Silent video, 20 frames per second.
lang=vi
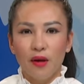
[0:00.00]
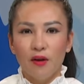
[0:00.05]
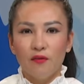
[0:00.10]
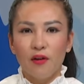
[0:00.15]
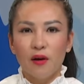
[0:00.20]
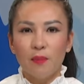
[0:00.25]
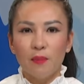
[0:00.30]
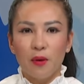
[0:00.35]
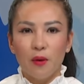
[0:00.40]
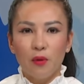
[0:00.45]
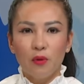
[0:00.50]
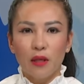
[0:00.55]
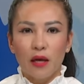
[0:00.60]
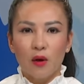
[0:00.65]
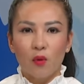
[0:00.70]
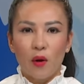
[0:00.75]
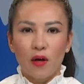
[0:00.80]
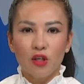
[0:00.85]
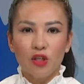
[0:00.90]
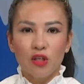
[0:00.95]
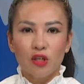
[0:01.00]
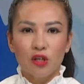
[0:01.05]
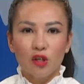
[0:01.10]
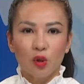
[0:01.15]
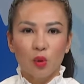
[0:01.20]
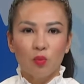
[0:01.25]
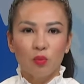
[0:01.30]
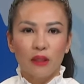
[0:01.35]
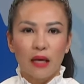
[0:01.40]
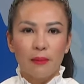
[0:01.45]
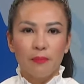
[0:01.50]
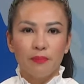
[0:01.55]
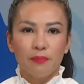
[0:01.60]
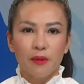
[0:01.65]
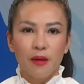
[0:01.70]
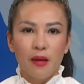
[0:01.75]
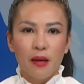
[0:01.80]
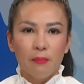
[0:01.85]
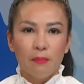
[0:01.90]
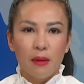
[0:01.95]
Phát biểu tại quảng trường trung tâm
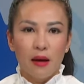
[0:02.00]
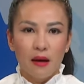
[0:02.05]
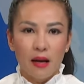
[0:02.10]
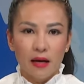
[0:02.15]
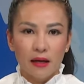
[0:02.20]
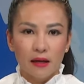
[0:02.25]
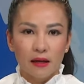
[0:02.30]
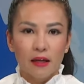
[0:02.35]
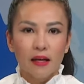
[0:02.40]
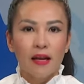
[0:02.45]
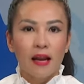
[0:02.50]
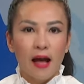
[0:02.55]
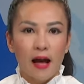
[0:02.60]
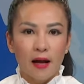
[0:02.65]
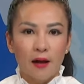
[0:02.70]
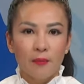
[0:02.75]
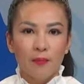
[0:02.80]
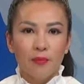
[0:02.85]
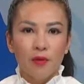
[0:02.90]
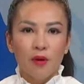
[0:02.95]
Balakliia,